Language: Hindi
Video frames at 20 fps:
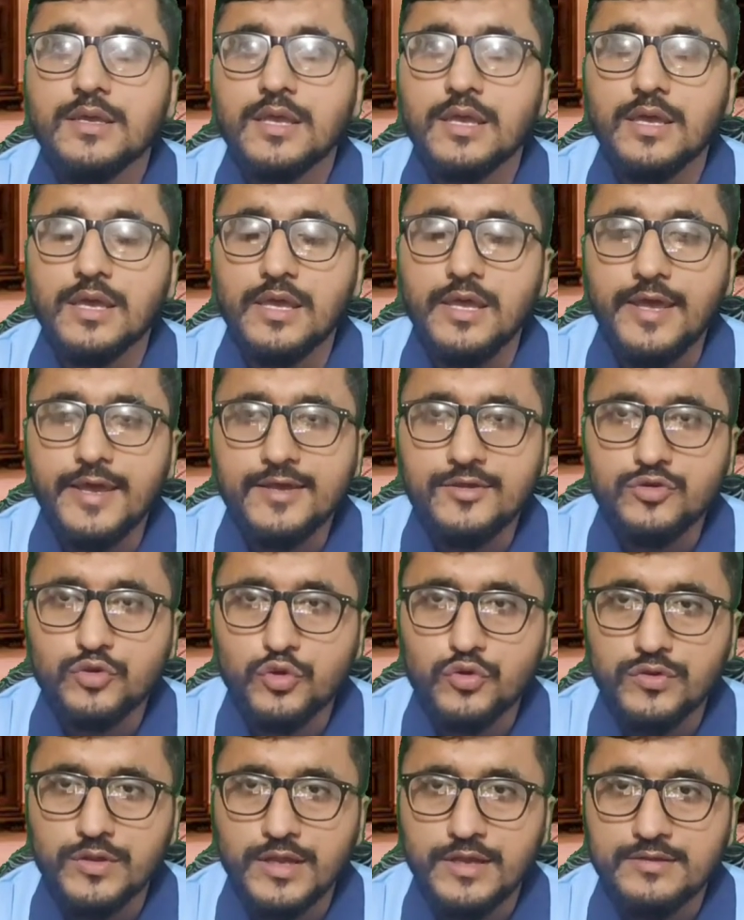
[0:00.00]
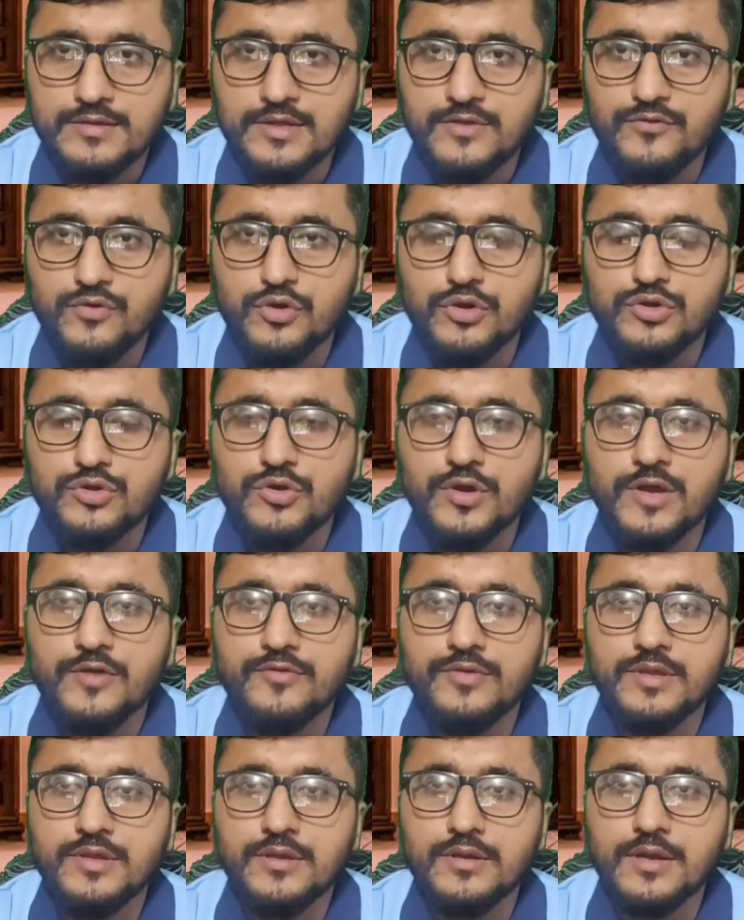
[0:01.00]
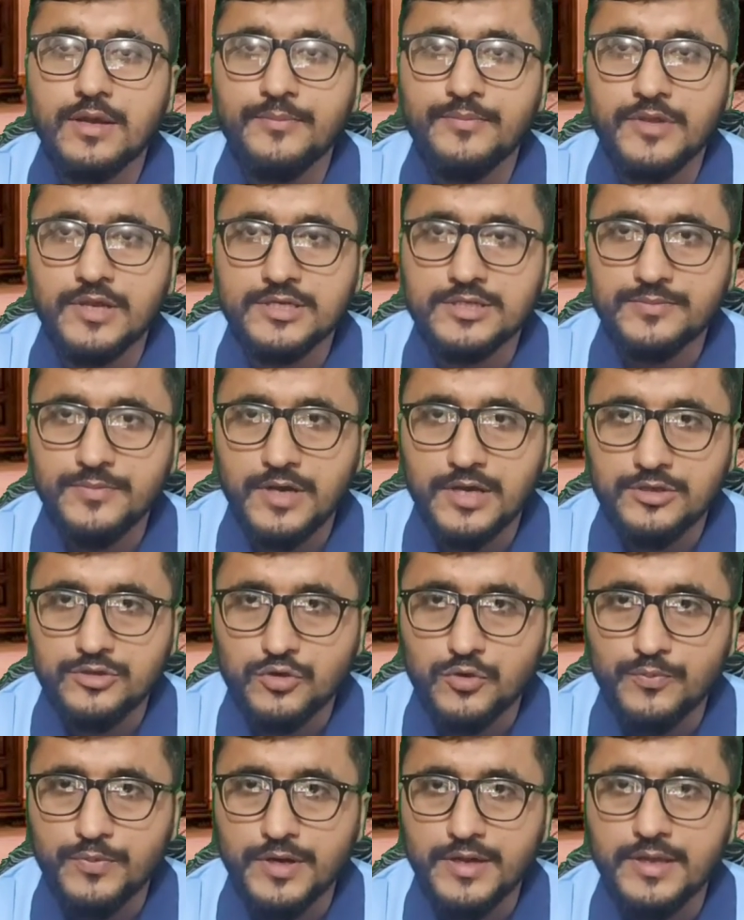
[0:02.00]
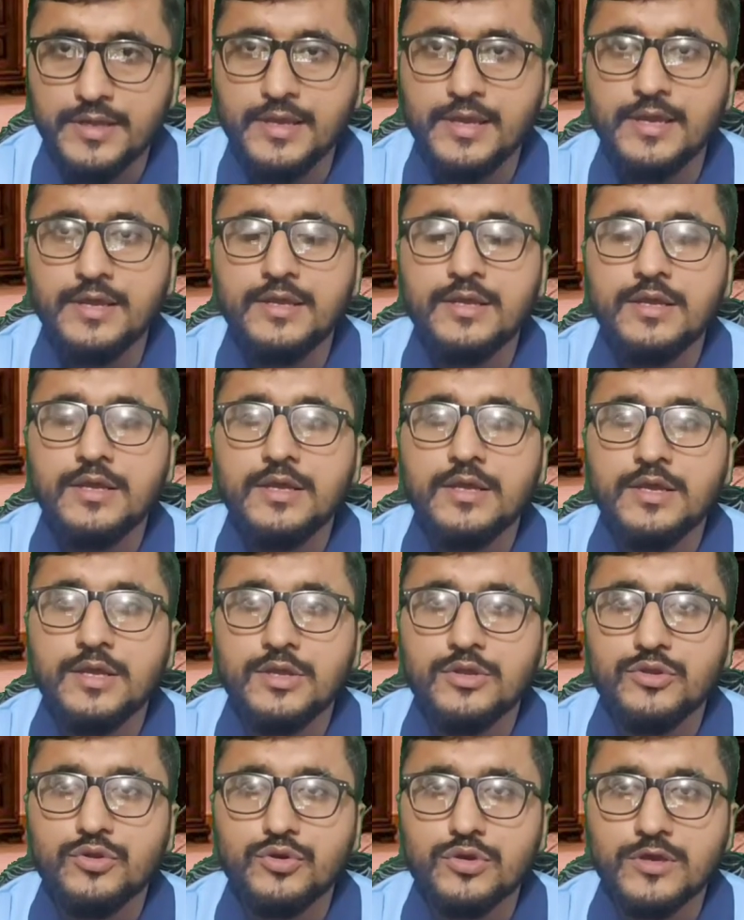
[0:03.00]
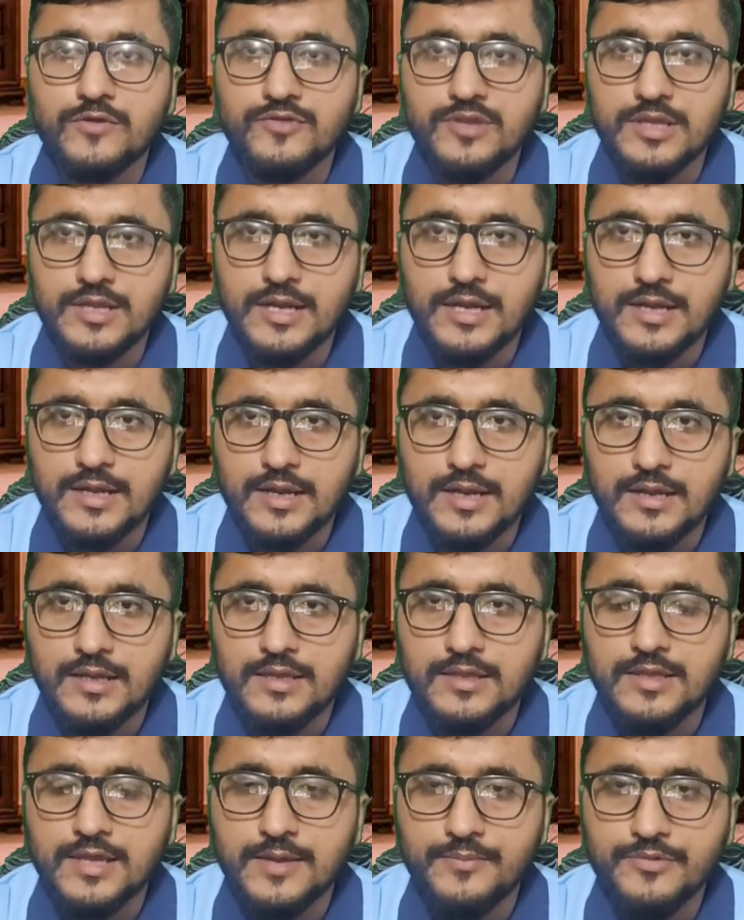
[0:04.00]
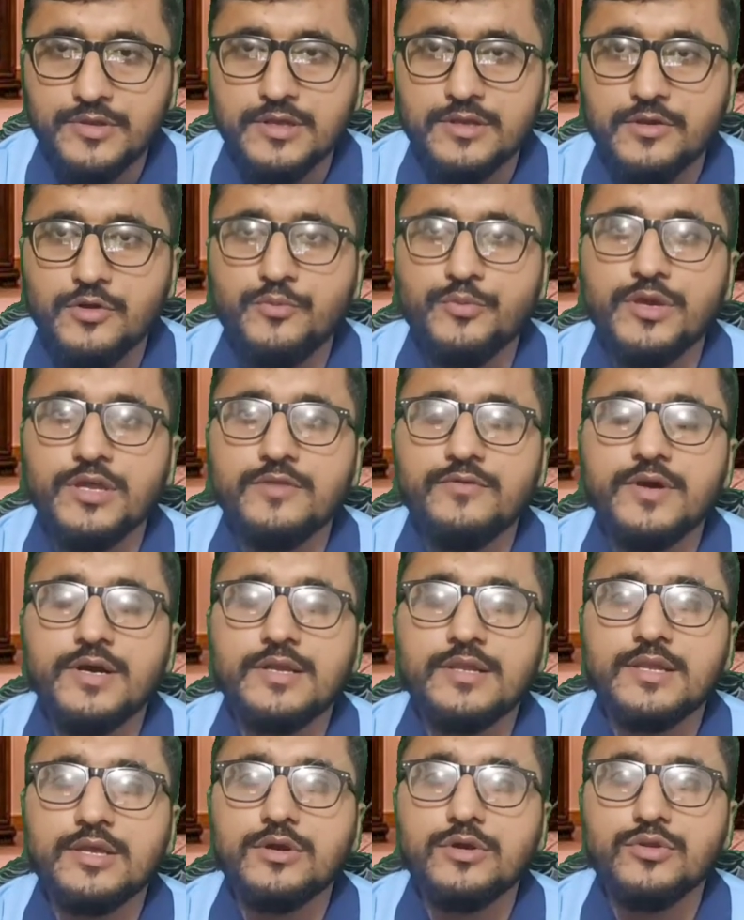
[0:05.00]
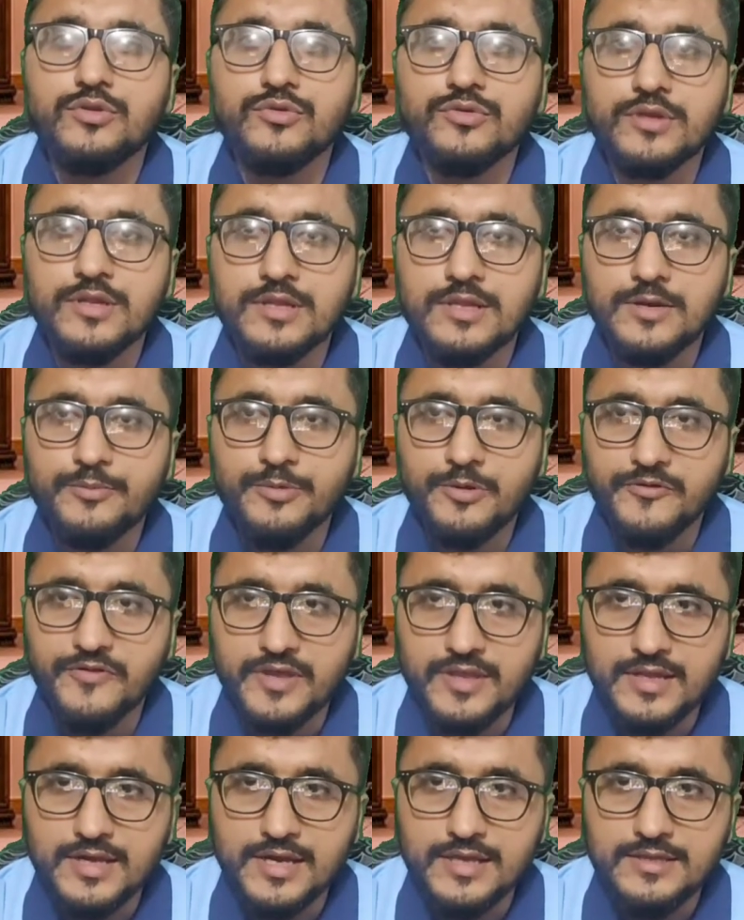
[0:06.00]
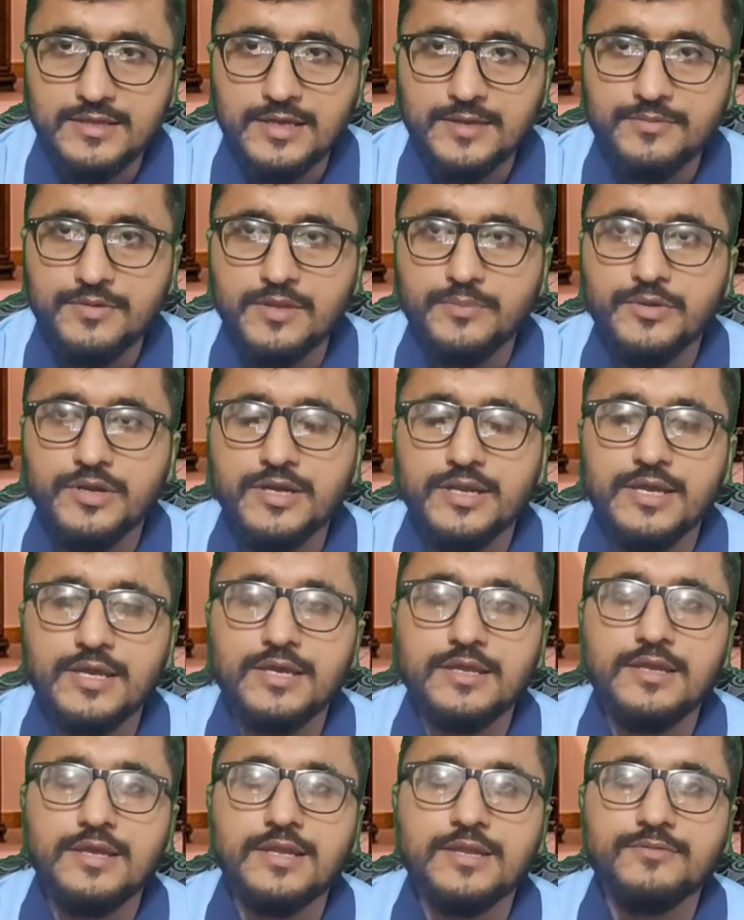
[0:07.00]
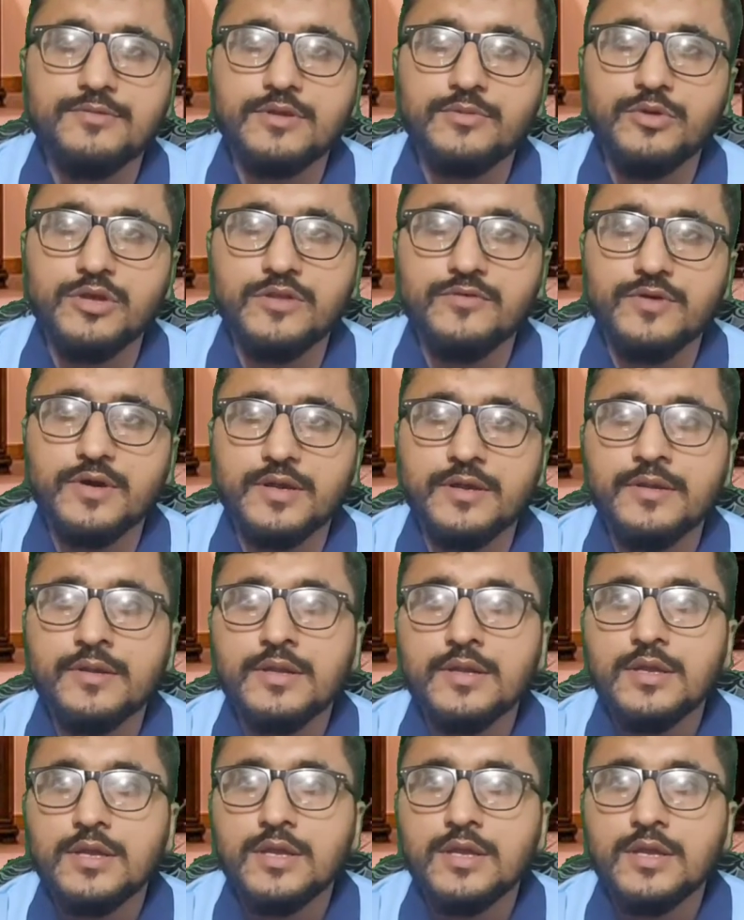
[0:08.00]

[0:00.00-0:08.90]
कि एक सौ उनासी वोट जो हैं हमजा शबाज को पड़े हैं जो कि वजी अला के नामजद उम्मीदवार थे और दूसरी तरफ परवेज़ लाई साहब थे पी टी आई की जानब से उम्मीदवार